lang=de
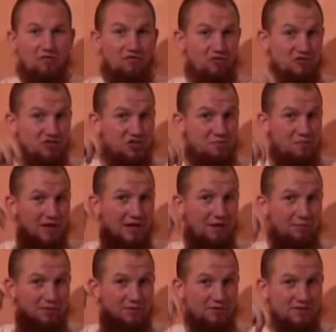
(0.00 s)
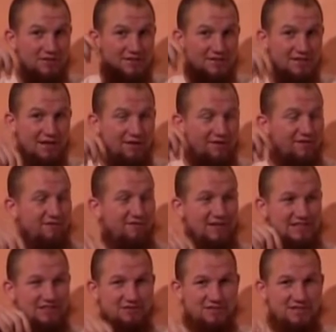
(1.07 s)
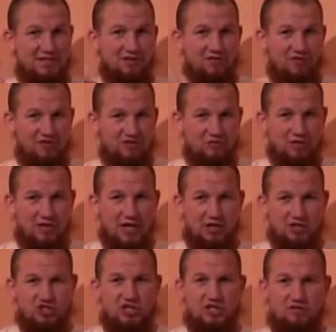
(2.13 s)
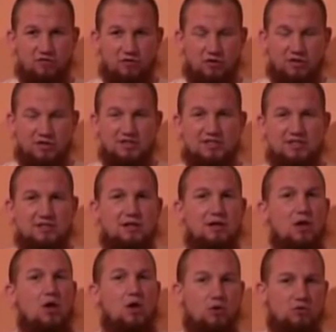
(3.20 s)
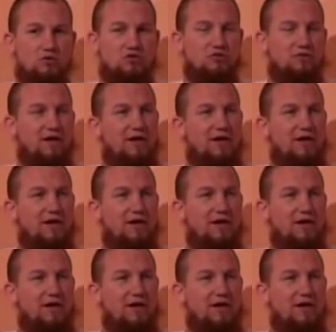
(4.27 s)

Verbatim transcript: wo sie Schminke benutzt, ne, was aus Tierversuchen hergestellt worden ist und so